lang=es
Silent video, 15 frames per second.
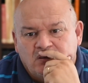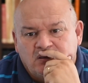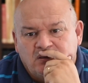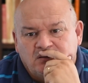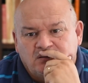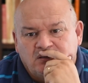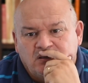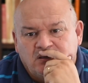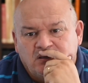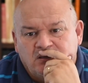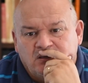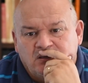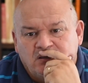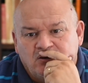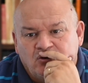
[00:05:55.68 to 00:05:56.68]

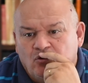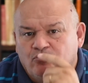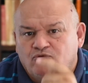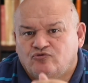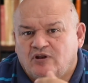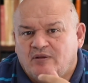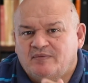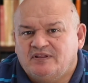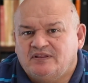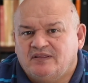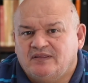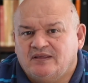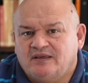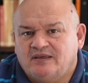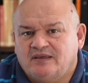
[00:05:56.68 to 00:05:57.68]
este, no hablo solamente
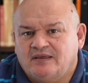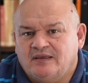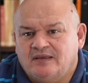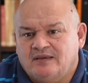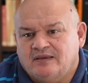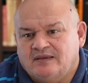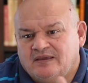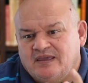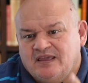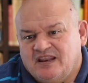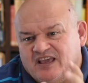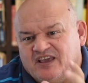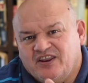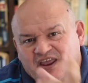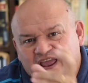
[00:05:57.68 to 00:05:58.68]
de
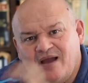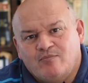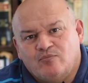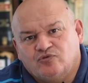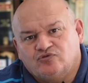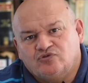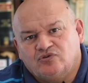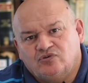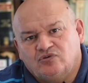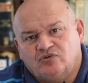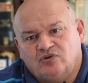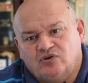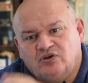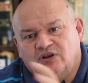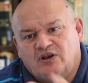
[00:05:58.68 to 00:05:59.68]
quienes creamos
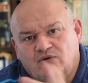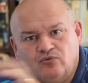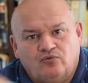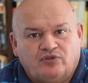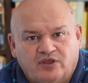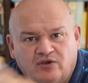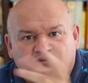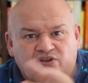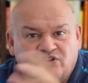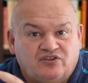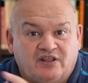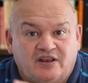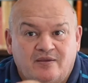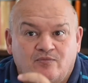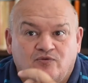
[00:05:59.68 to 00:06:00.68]
en el
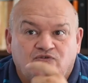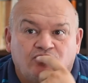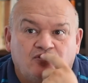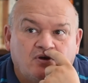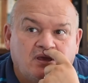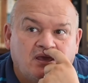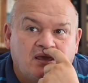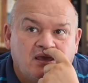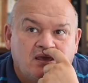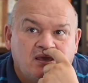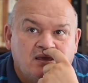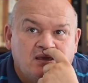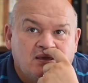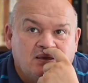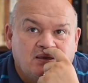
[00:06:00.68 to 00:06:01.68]
judeo-cristianismo, sino que
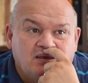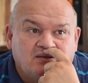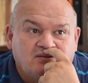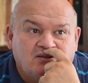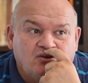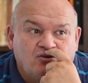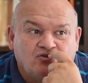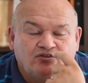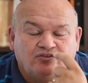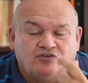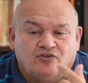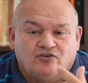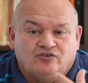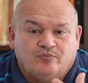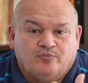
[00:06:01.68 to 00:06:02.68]
este, no,
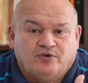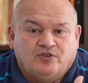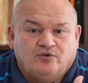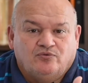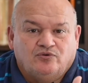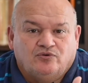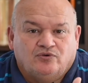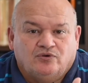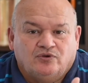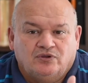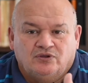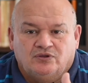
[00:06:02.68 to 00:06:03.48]
se puede uno